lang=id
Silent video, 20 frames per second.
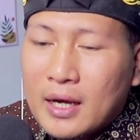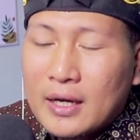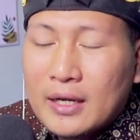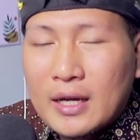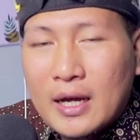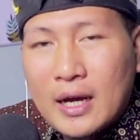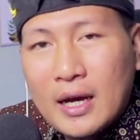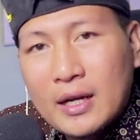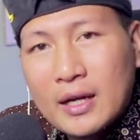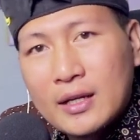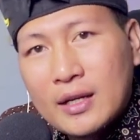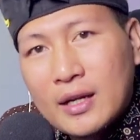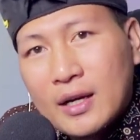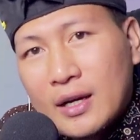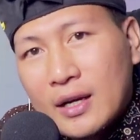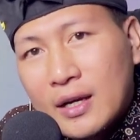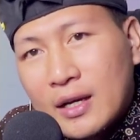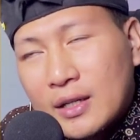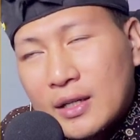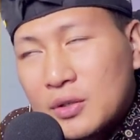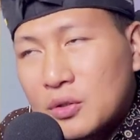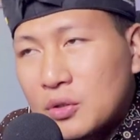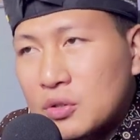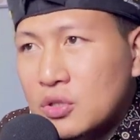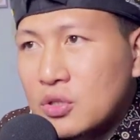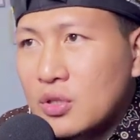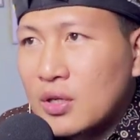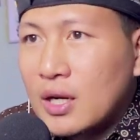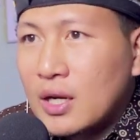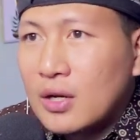anak-anak
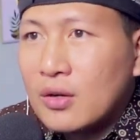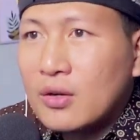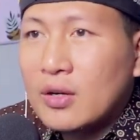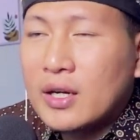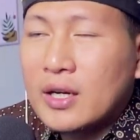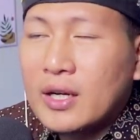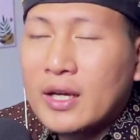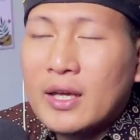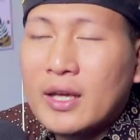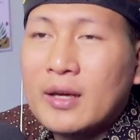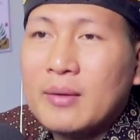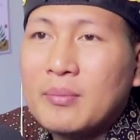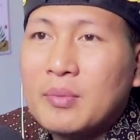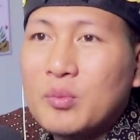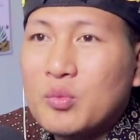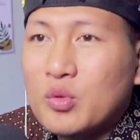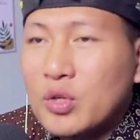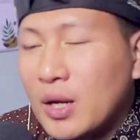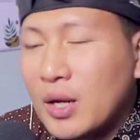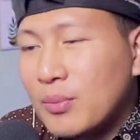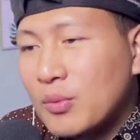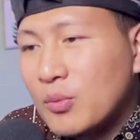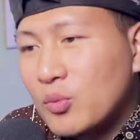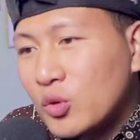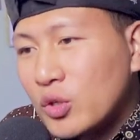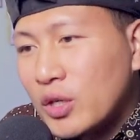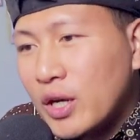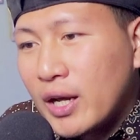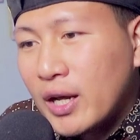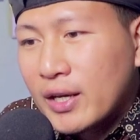terus orang-orang kayak
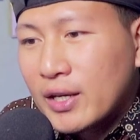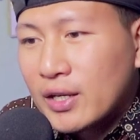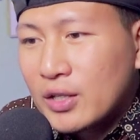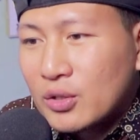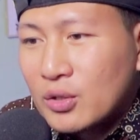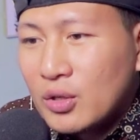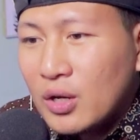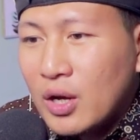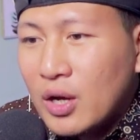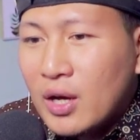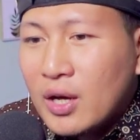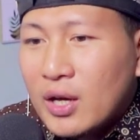pemuda-pemuda gitu.